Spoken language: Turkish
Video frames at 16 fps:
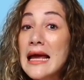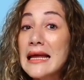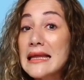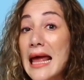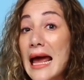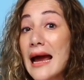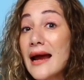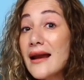
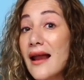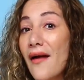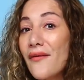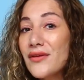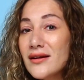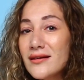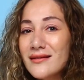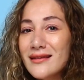
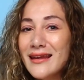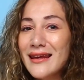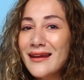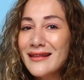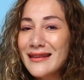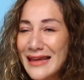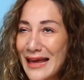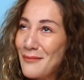Değerlendirin
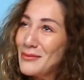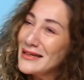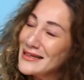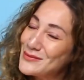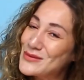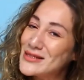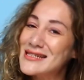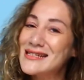
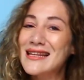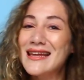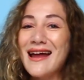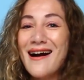diyebilirim sizlere.